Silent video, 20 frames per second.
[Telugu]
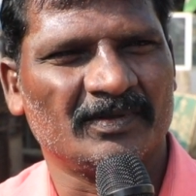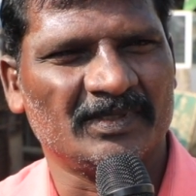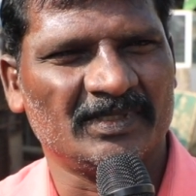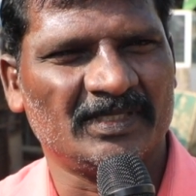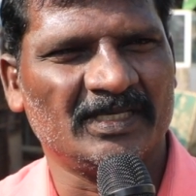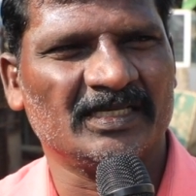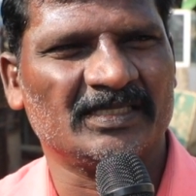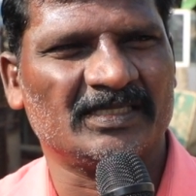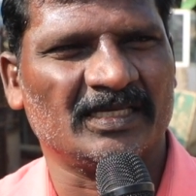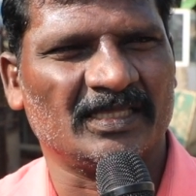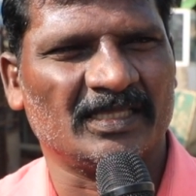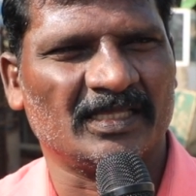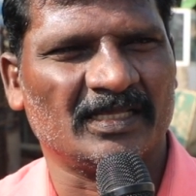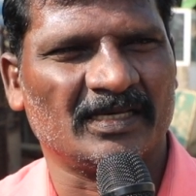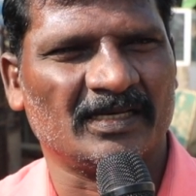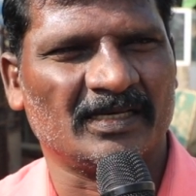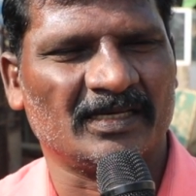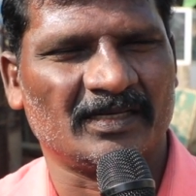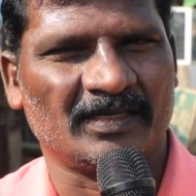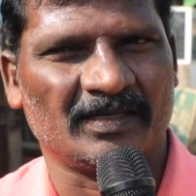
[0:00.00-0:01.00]
ఇదే చంద
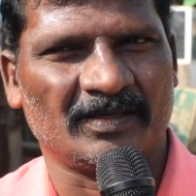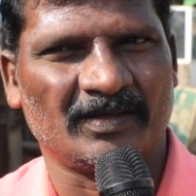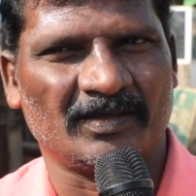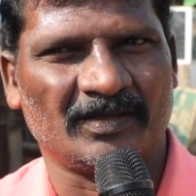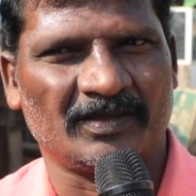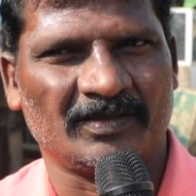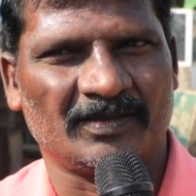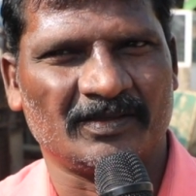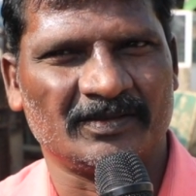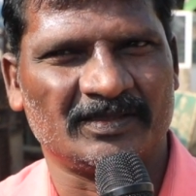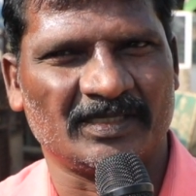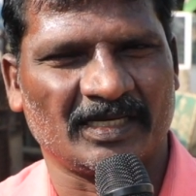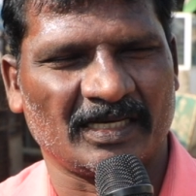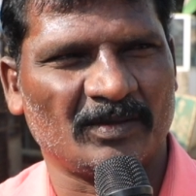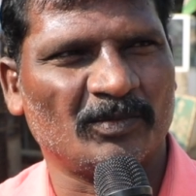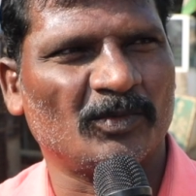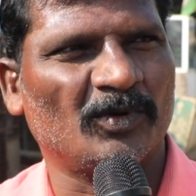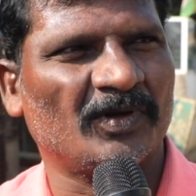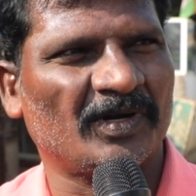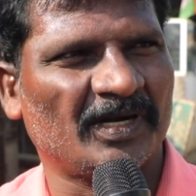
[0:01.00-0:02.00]

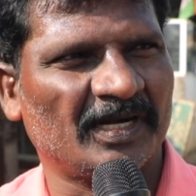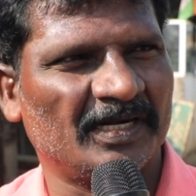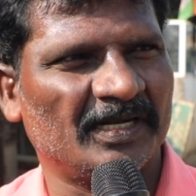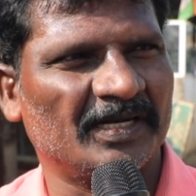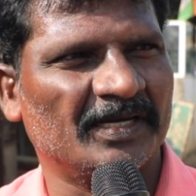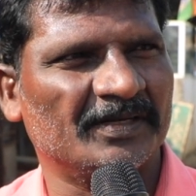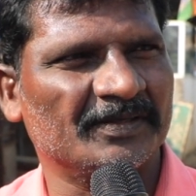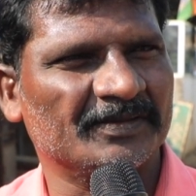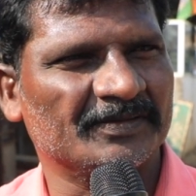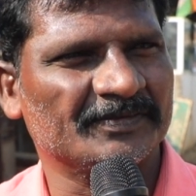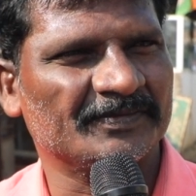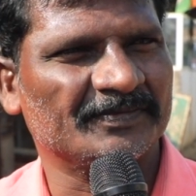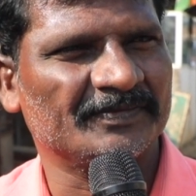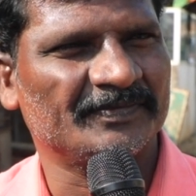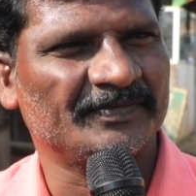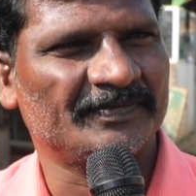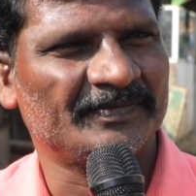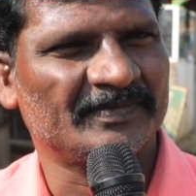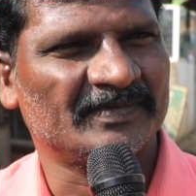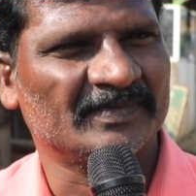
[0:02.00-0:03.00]
జగన్మోహన్ రెడ్డి గారు
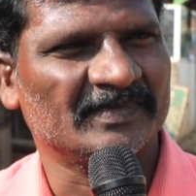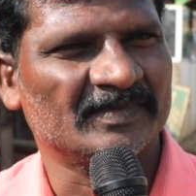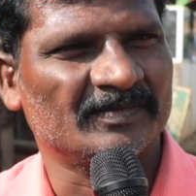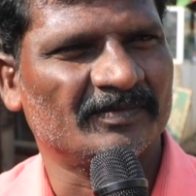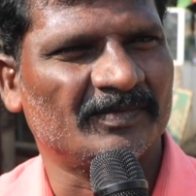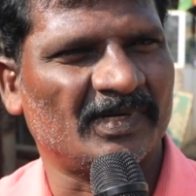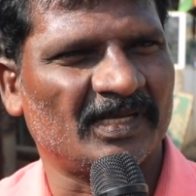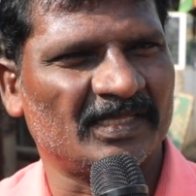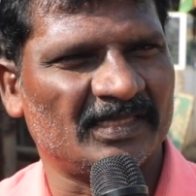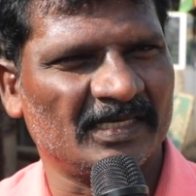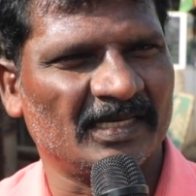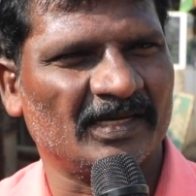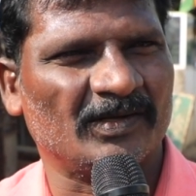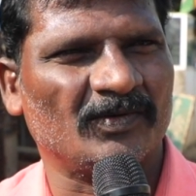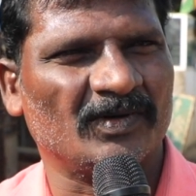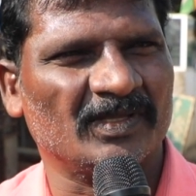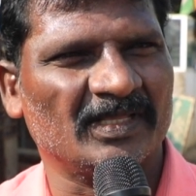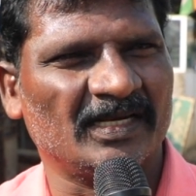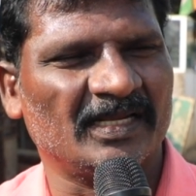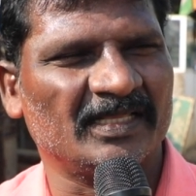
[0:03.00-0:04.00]
ప్రత్యేక
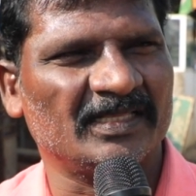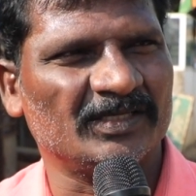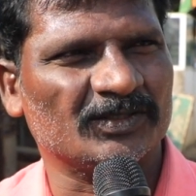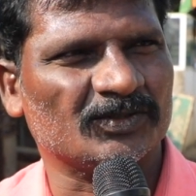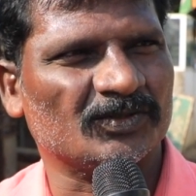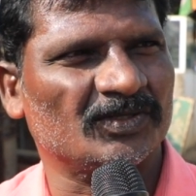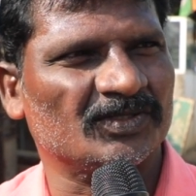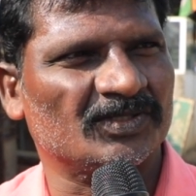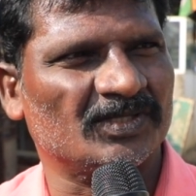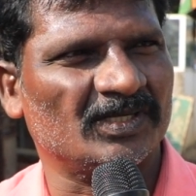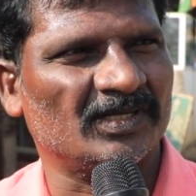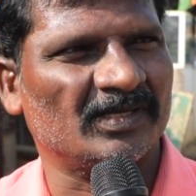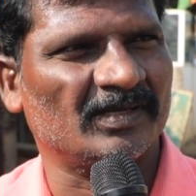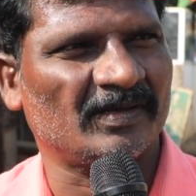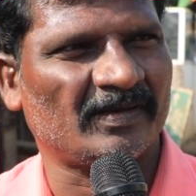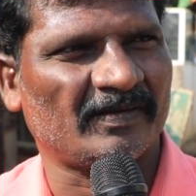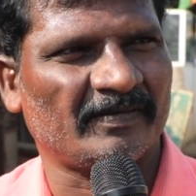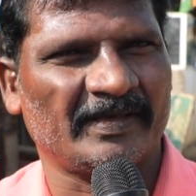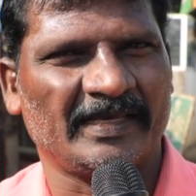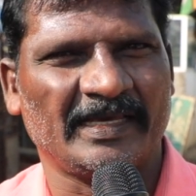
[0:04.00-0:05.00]
హోదా నేను తీసుకొస్తాను
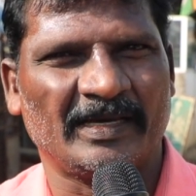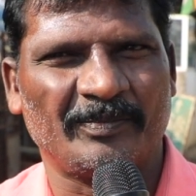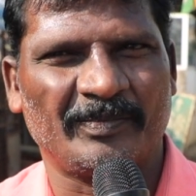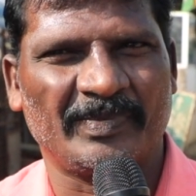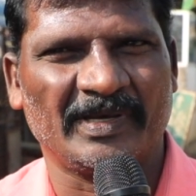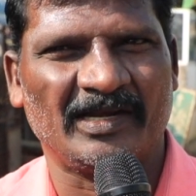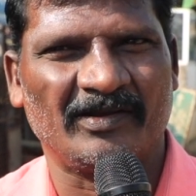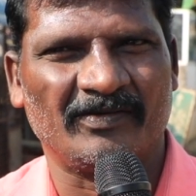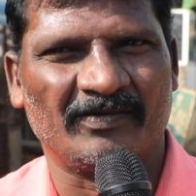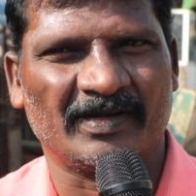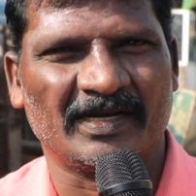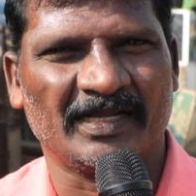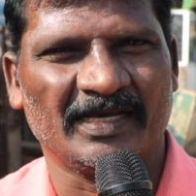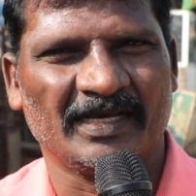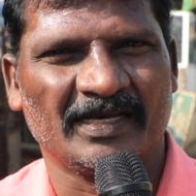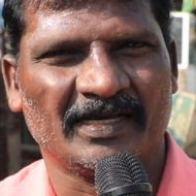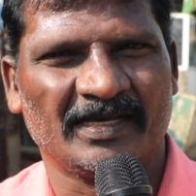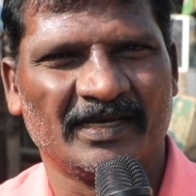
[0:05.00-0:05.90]
ఇరవై ఎంపీలు ఇవ్వండి